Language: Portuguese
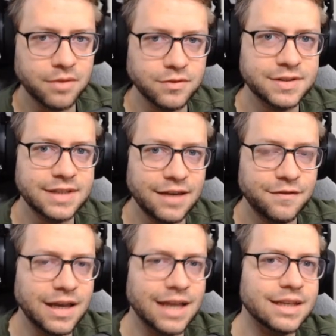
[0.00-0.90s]
para você aí
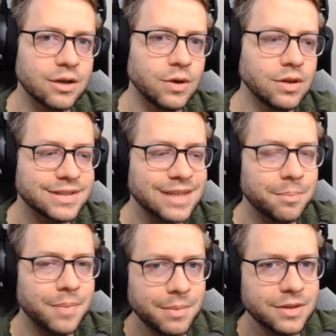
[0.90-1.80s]
ficar tranquilo e
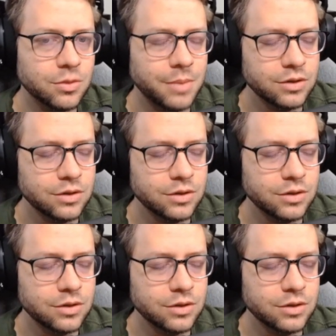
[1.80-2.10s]
saber mais ou